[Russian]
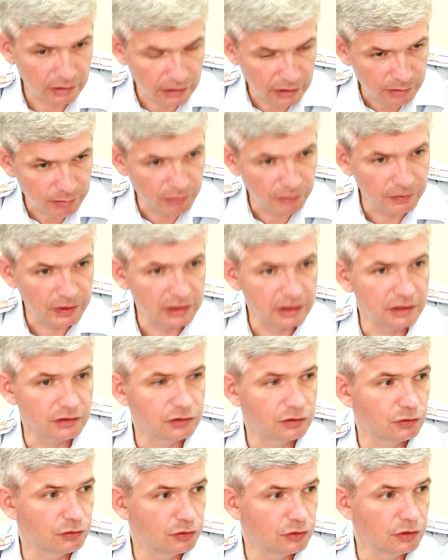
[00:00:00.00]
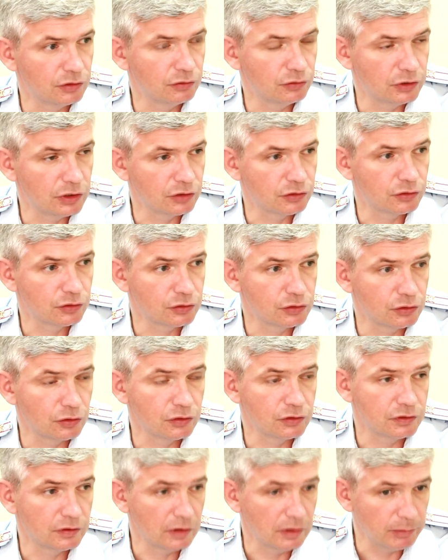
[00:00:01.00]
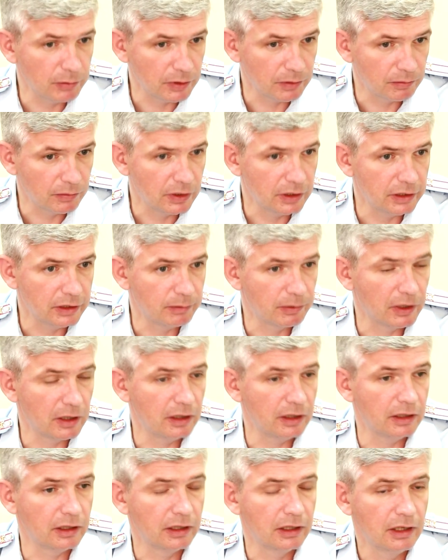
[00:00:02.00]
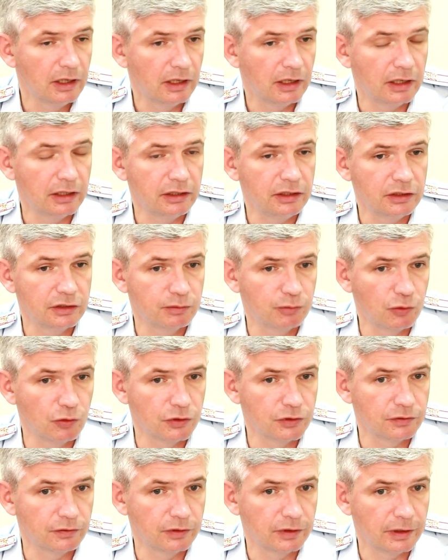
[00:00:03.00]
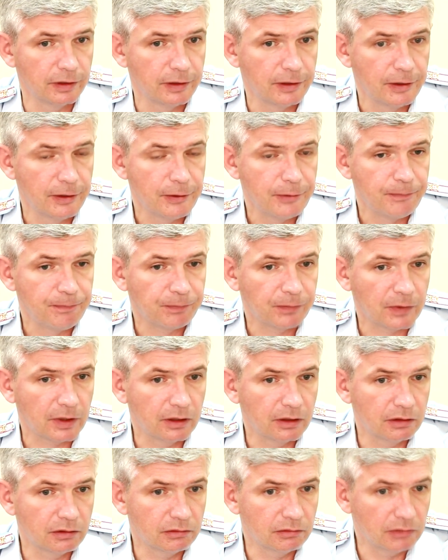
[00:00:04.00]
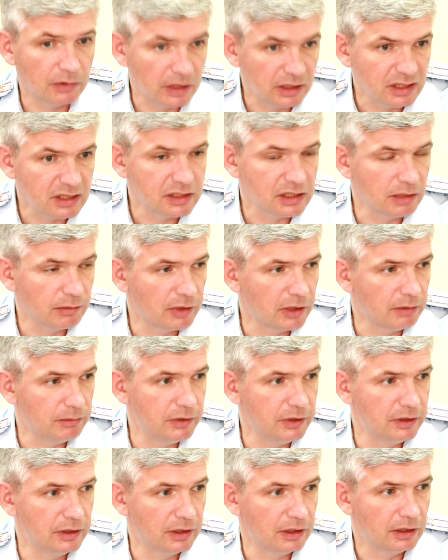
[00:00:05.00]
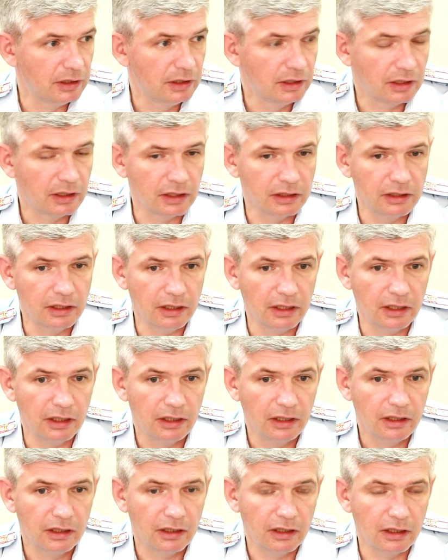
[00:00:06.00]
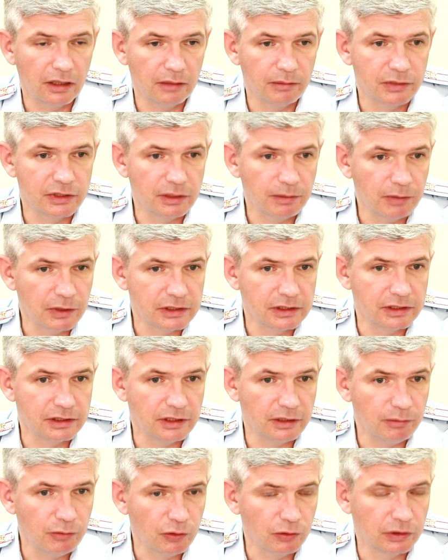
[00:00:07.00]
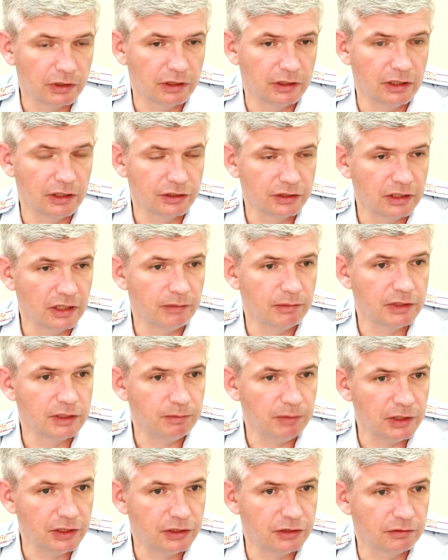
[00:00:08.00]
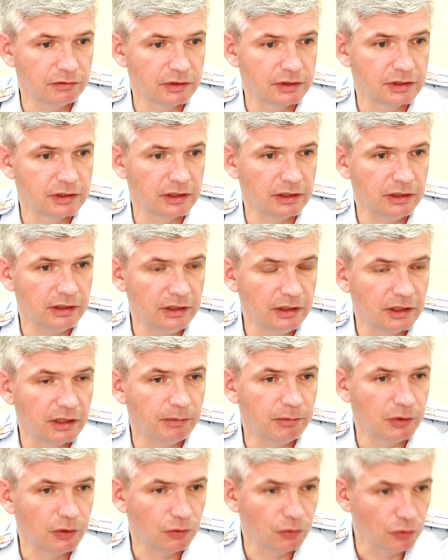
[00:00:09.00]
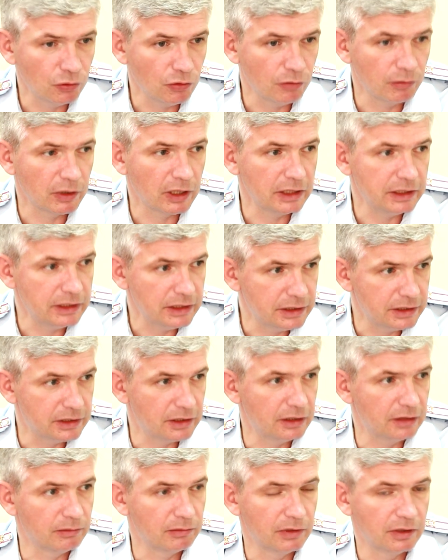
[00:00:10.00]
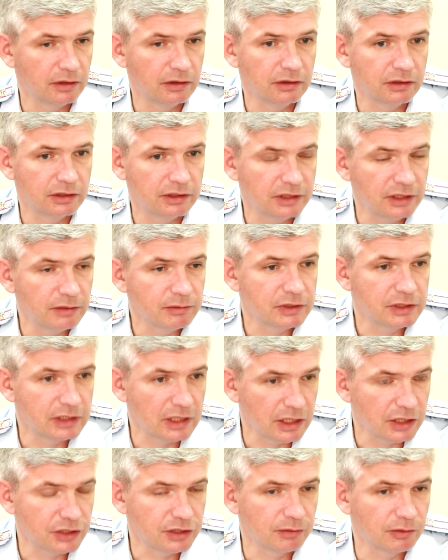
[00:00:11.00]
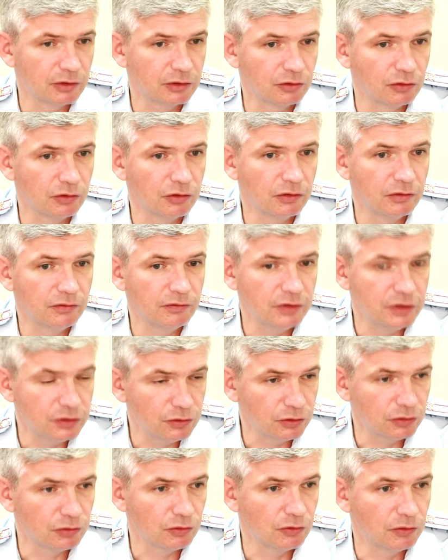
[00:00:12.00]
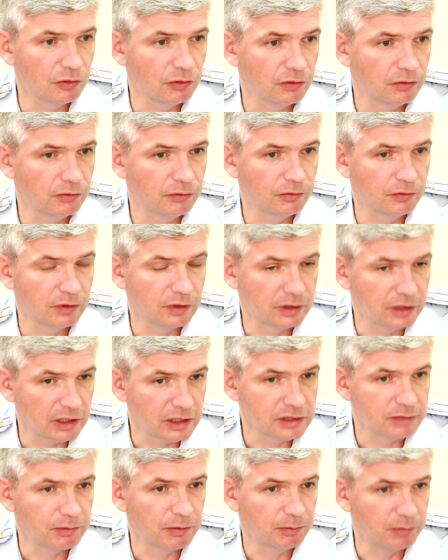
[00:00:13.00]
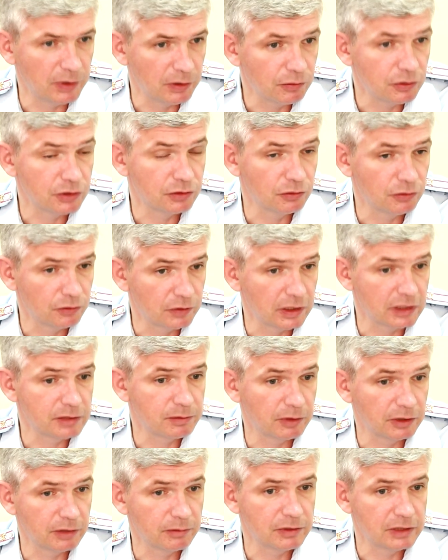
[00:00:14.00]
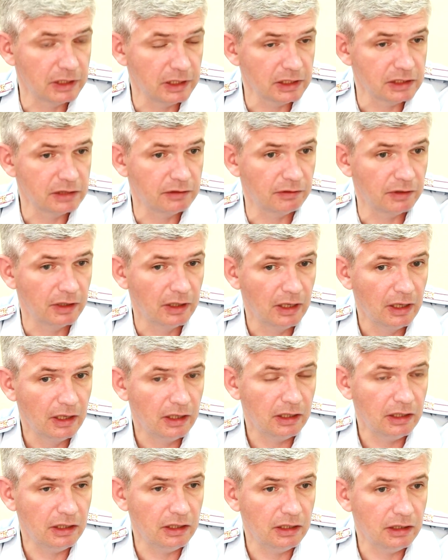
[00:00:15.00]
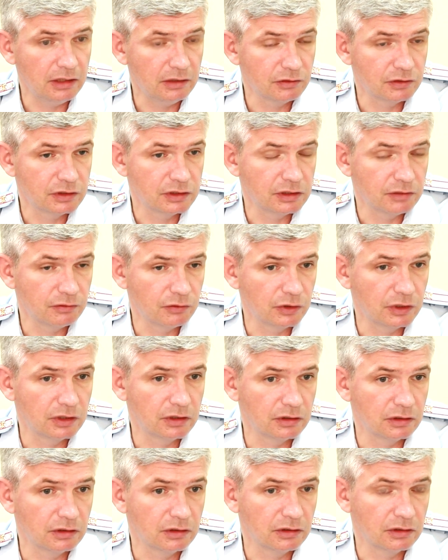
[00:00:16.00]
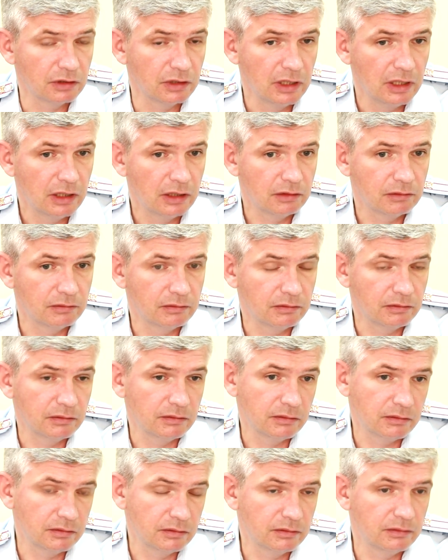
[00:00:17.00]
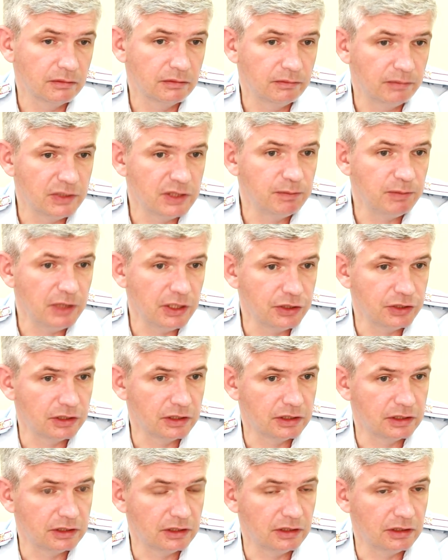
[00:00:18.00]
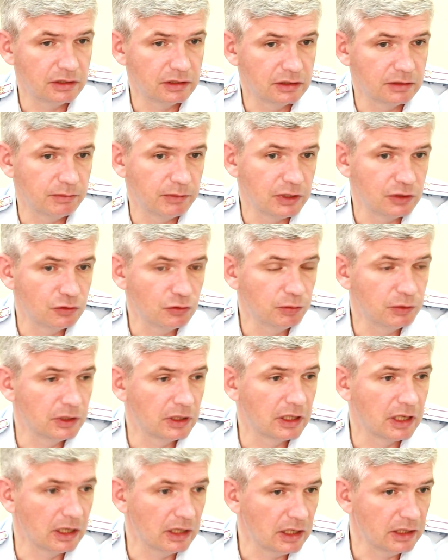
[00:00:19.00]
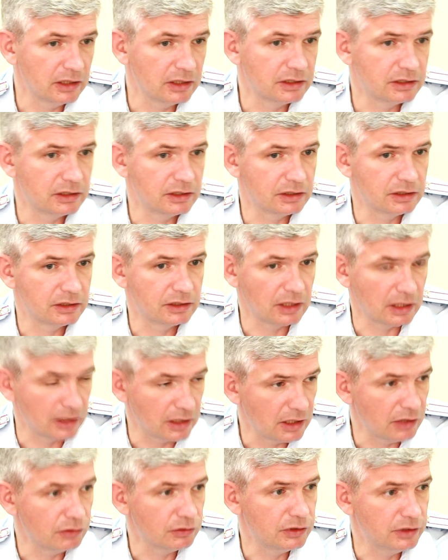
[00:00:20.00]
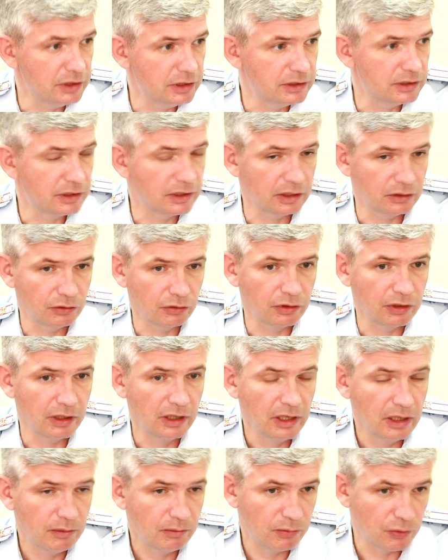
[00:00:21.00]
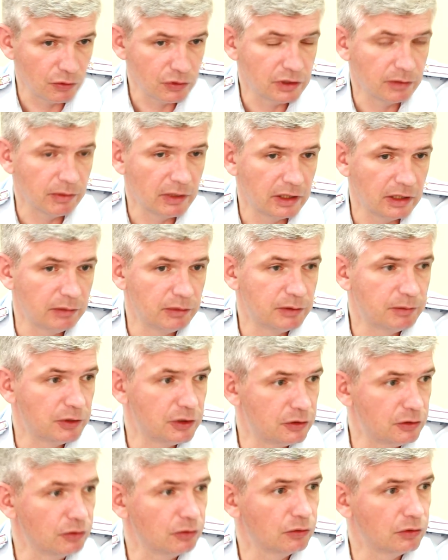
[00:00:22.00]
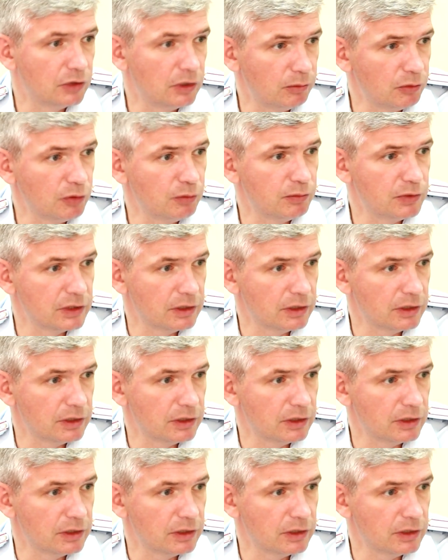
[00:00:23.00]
либо вне детских удерживающих устройств, либо были неправильно они использованы это самое обидное, когда э, безопасность ребенка должна обеспечиваться их опекуном, родителям, э, тем старшим, кто везет его в транспорт, перевозит его в транспортном средстве, и из-за вот э, беспечности, из-за преступной халатности страдают дети, которые просто могли быть пристегнуты ремнем